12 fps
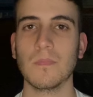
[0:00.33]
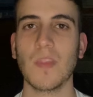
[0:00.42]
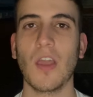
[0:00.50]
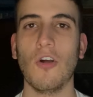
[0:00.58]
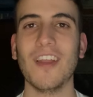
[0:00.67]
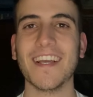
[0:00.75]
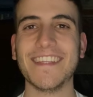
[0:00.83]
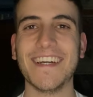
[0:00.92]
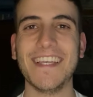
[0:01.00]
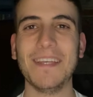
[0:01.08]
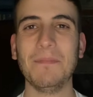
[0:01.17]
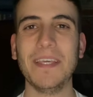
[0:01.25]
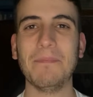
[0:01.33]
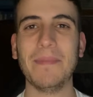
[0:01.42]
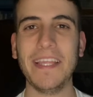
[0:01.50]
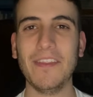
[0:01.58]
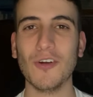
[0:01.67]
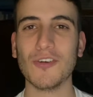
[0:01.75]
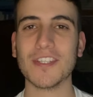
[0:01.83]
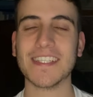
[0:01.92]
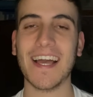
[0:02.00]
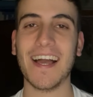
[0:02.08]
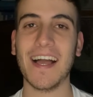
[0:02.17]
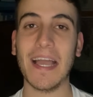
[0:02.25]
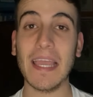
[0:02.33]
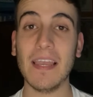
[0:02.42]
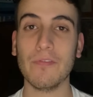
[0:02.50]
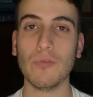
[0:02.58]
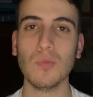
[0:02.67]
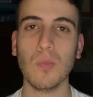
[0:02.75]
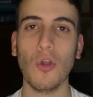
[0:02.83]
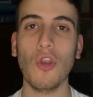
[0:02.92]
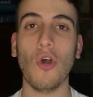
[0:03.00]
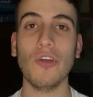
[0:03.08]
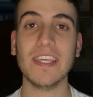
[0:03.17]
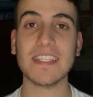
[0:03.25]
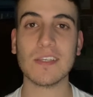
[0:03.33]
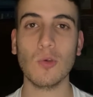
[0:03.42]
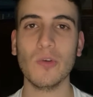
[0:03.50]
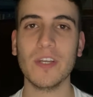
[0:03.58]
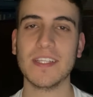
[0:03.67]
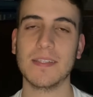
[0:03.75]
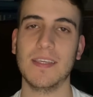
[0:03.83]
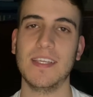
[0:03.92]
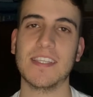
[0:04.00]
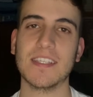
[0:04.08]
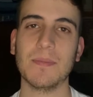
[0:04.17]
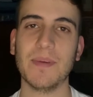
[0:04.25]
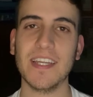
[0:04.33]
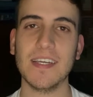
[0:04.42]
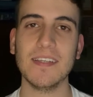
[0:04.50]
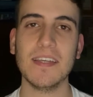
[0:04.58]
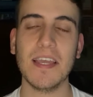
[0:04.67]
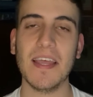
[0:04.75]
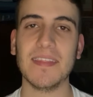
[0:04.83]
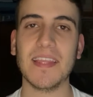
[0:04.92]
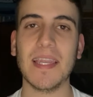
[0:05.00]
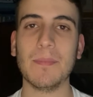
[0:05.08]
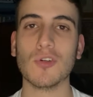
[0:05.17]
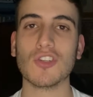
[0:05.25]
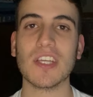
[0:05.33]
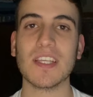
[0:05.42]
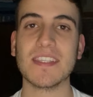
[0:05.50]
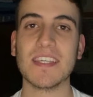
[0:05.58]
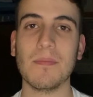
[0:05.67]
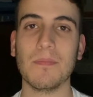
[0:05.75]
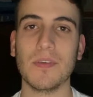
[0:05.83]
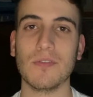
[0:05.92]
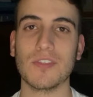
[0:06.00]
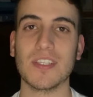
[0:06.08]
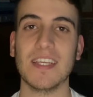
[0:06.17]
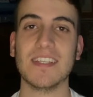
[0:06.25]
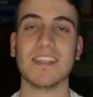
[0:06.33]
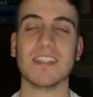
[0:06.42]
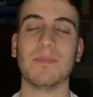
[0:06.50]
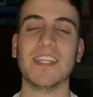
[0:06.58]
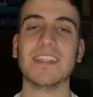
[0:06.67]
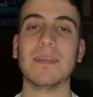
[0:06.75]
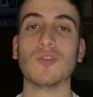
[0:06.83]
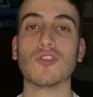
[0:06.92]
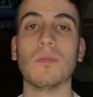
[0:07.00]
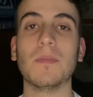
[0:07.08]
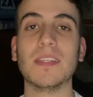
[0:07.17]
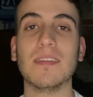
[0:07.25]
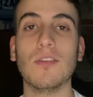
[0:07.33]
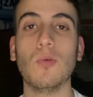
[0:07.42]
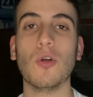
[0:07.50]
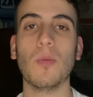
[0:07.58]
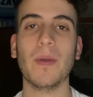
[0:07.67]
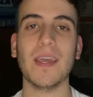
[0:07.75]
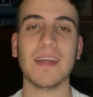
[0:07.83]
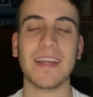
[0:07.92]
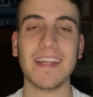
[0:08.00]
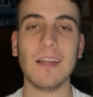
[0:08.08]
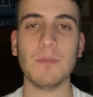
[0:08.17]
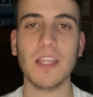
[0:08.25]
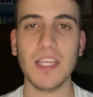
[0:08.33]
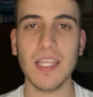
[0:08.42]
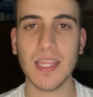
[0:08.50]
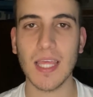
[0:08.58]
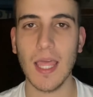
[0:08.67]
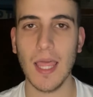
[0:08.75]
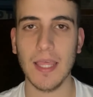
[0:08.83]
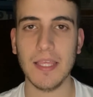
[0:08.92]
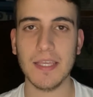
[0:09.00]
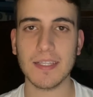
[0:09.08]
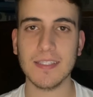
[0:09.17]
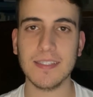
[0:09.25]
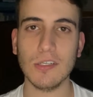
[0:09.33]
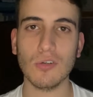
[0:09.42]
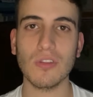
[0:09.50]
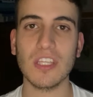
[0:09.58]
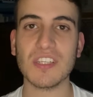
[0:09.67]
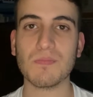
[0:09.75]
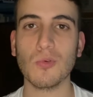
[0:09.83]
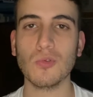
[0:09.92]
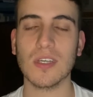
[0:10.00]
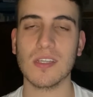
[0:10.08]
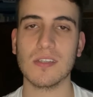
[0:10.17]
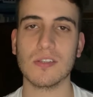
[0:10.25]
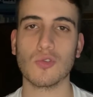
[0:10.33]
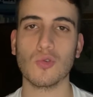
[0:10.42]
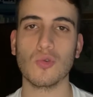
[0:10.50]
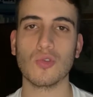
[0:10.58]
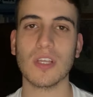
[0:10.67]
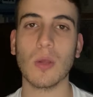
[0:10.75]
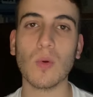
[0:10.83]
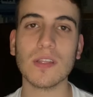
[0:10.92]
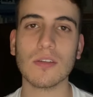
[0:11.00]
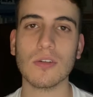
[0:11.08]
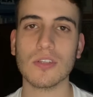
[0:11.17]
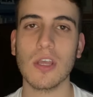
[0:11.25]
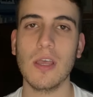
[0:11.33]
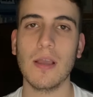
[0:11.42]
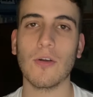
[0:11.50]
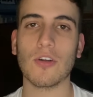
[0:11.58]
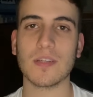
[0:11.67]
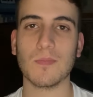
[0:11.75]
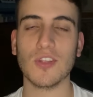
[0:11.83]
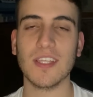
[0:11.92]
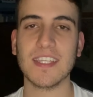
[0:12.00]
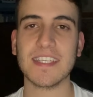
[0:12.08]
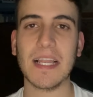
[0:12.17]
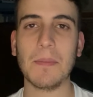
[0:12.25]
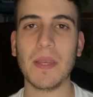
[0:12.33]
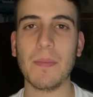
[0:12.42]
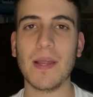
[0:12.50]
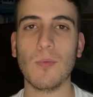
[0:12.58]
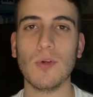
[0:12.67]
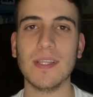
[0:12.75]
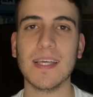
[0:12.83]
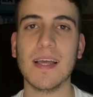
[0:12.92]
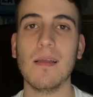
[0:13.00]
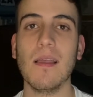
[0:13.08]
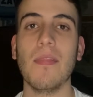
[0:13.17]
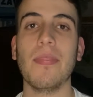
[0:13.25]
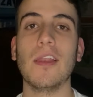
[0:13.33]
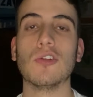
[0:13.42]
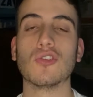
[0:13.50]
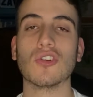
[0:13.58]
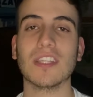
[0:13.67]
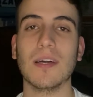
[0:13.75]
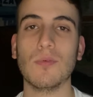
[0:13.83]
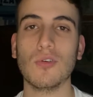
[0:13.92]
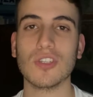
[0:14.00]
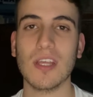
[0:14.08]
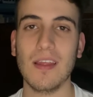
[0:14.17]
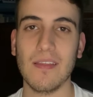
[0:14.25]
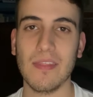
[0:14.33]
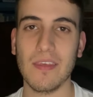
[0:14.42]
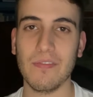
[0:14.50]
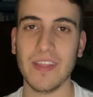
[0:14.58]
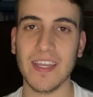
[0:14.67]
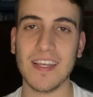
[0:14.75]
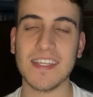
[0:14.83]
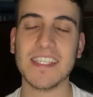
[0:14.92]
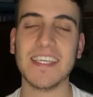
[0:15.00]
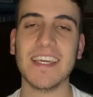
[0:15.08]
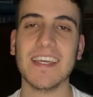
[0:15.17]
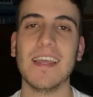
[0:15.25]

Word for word: Hola, ¿qué tal? Bienvenidos a El Fútbol. Hoy es lunes y esta semana tenemos Champions. Esta semana tenemos competición europea. Real Madrid y Atlético disputan sus encuentros correspondientes a la primera vuelta de los octavos de final. Así que